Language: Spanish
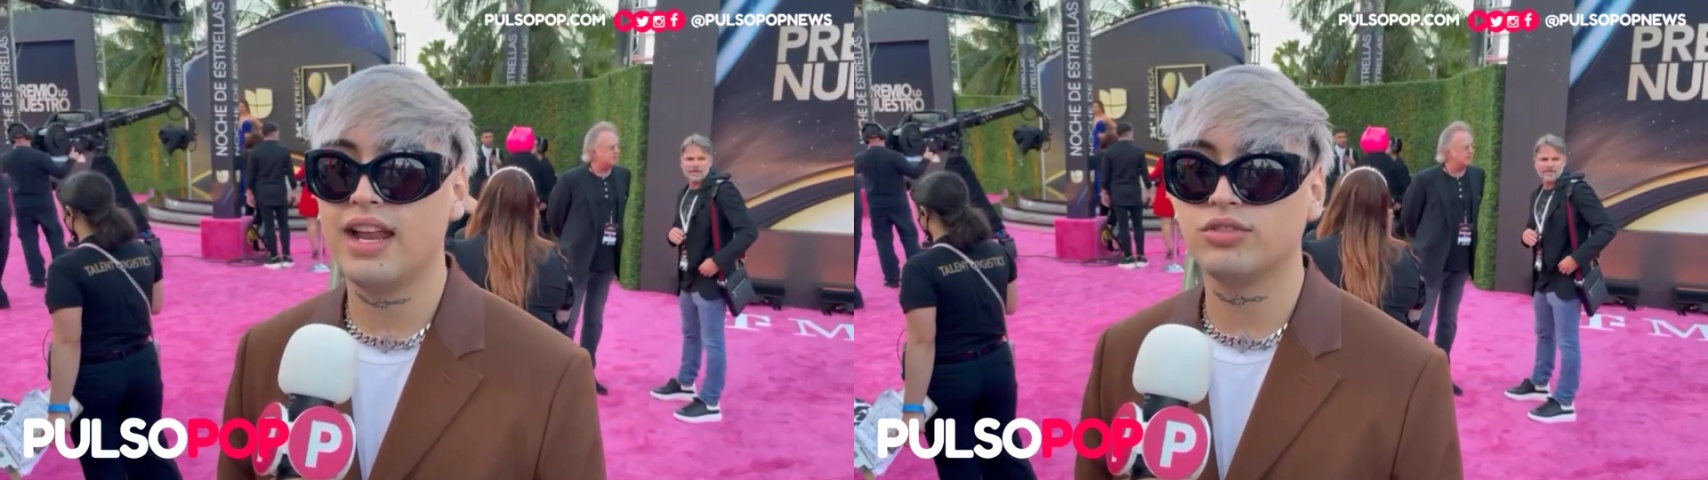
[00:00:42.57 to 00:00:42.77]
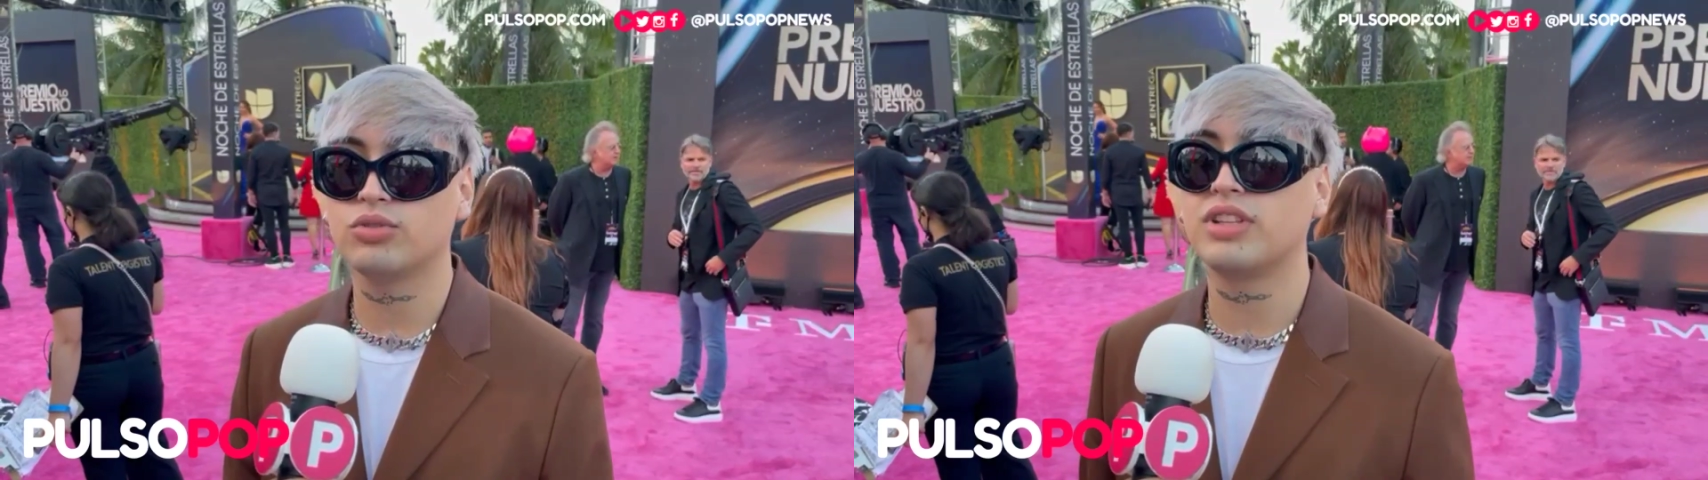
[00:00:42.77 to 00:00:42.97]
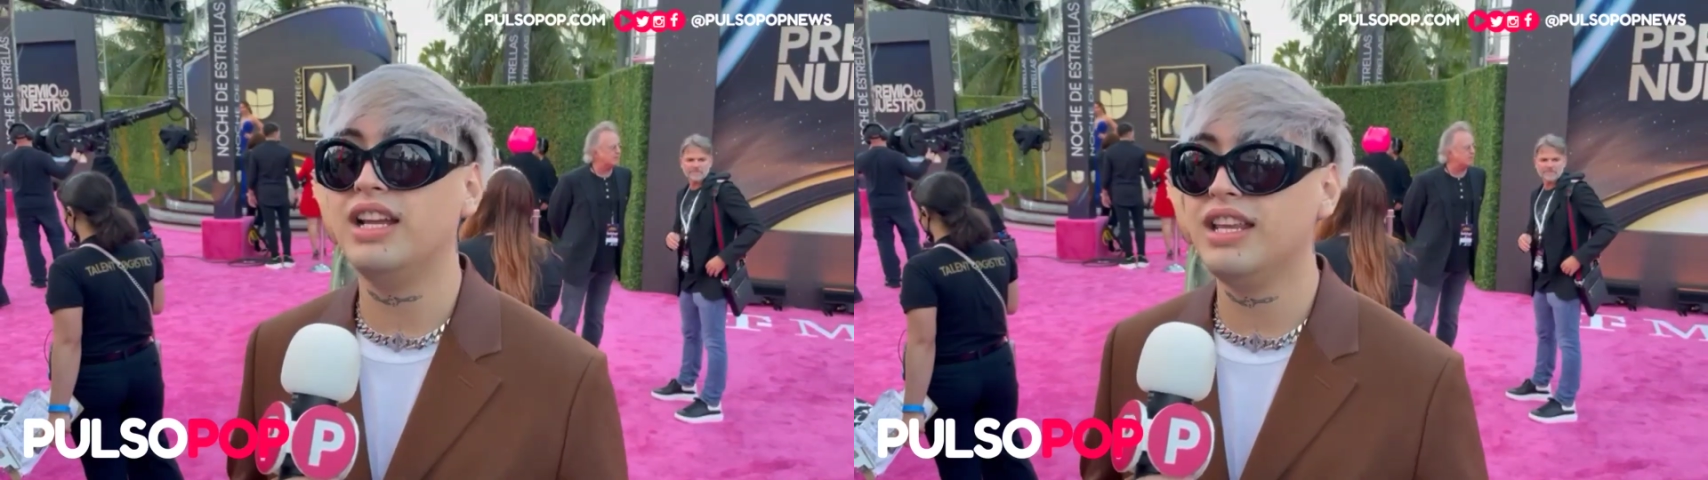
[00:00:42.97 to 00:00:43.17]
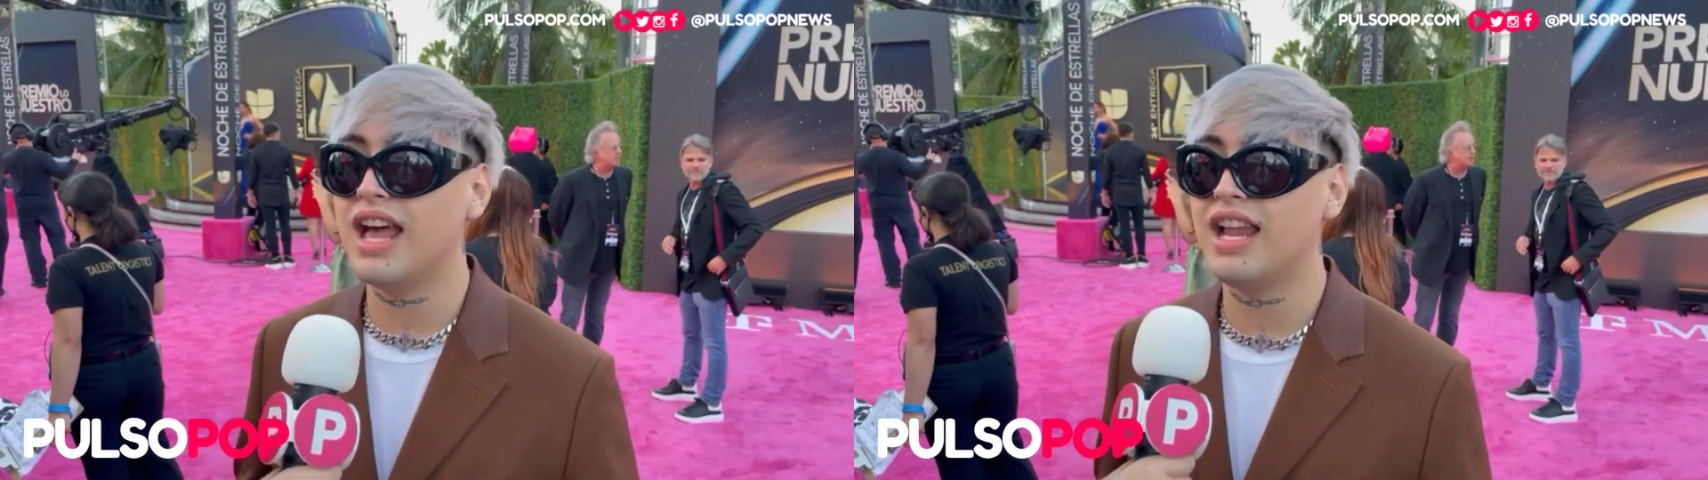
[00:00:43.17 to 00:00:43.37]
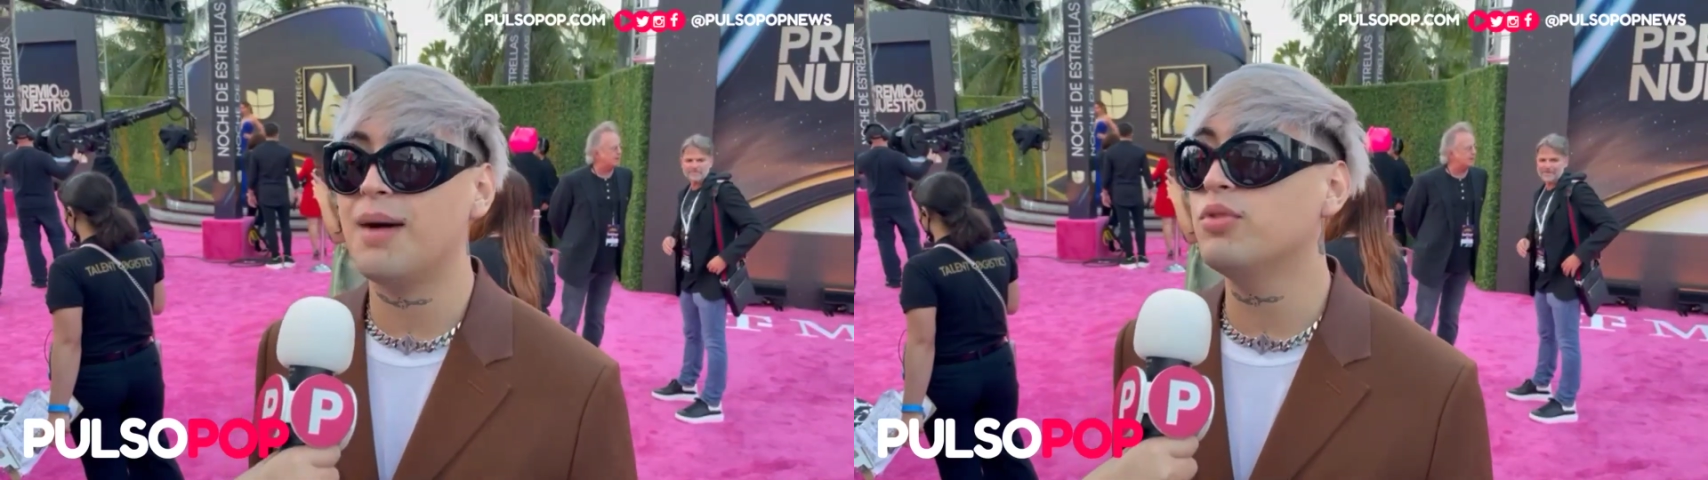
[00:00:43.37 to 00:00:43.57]
su
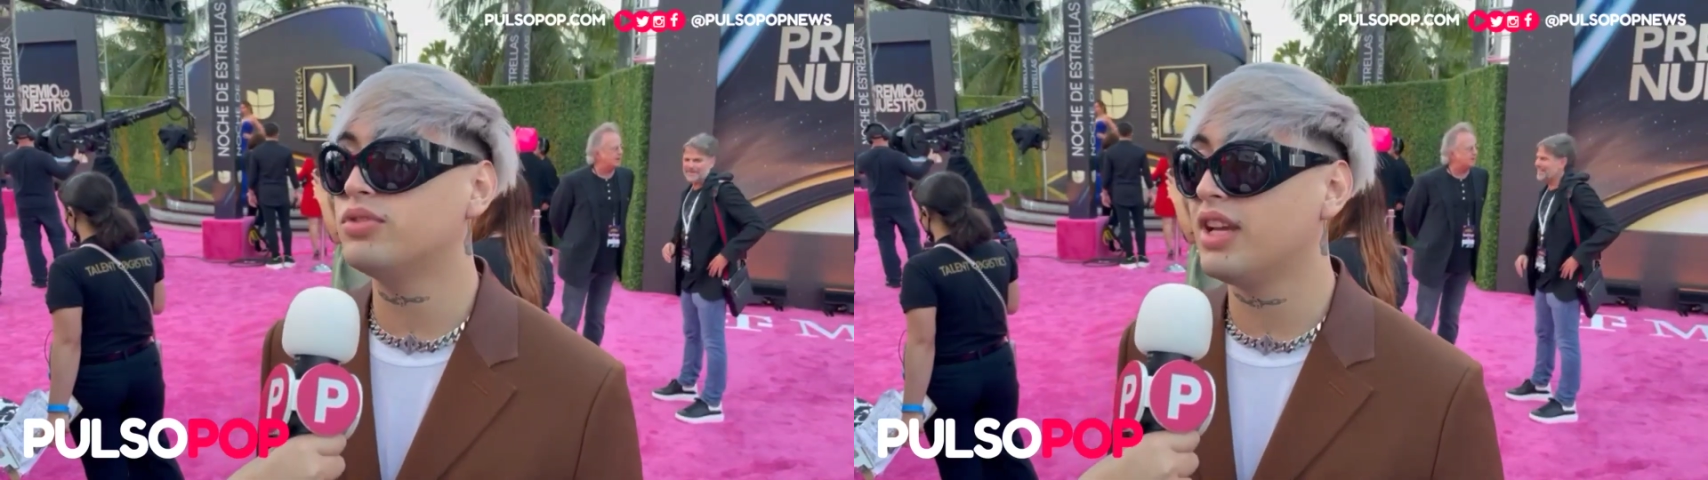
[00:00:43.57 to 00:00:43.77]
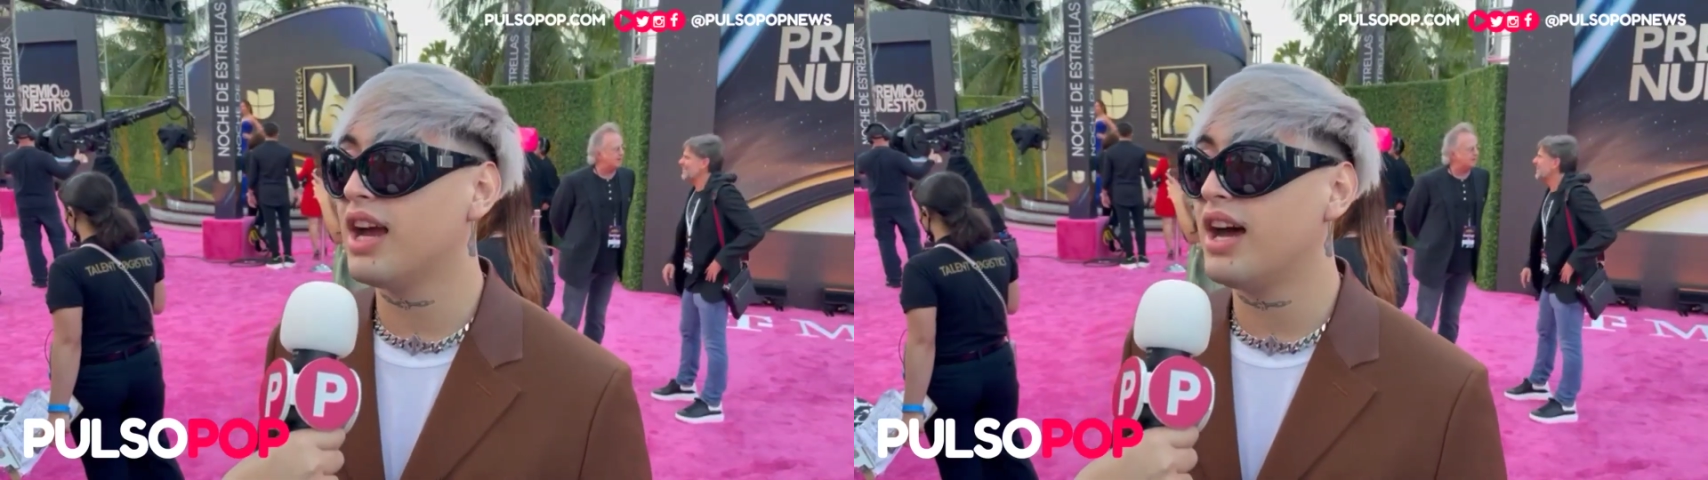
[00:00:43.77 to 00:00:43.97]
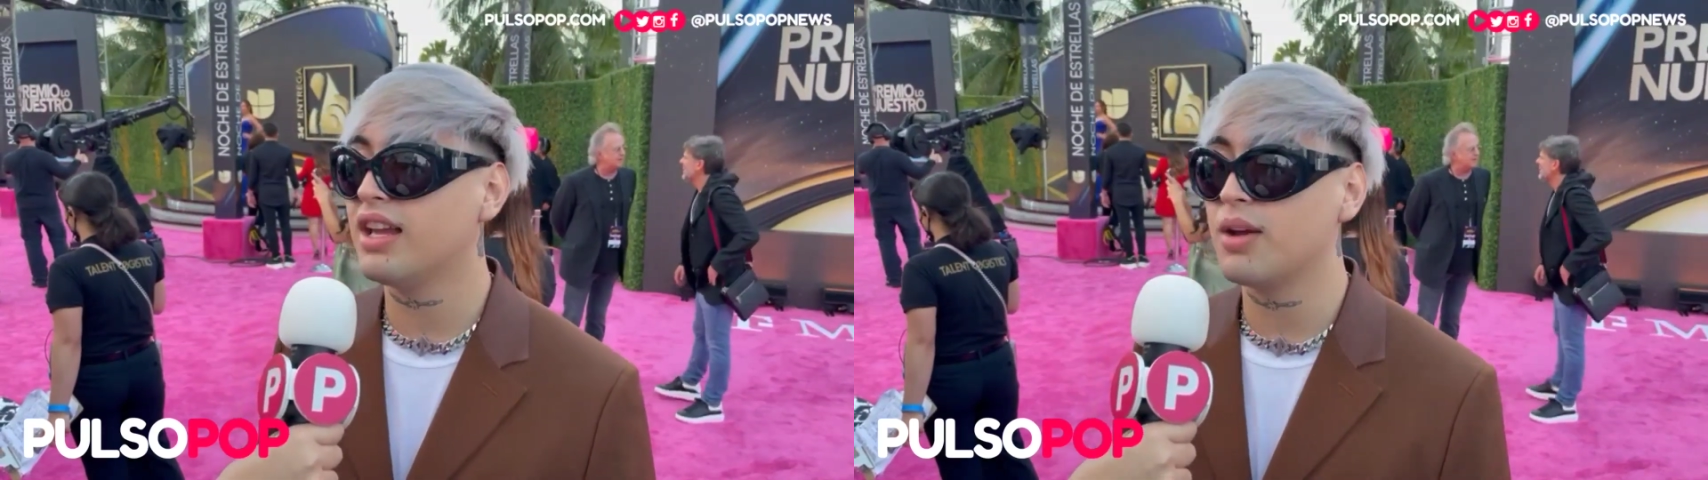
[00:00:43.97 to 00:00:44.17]
salida es la música,